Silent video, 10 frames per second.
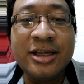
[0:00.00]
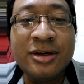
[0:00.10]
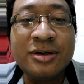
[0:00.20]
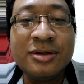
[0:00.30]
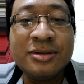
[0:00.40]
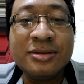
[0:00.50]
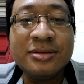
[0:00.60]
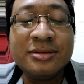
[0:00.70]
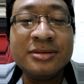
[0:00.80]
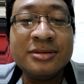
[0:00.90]
Ayo,
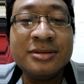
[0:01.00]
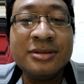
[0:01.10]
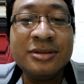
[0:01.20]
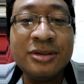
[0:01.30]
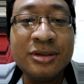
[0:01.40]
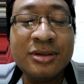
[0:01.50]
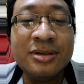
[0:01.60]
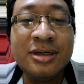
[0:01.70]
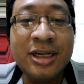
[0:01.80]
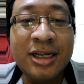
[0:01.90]
do
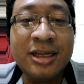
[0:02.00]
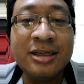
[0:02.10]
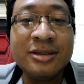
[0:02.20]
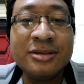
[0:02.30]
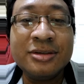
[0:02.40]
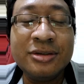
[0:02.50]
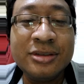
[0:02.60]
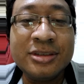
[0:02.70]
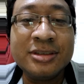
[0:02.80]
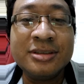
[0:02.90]
le,
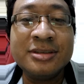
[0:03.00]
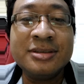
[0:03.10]
gus,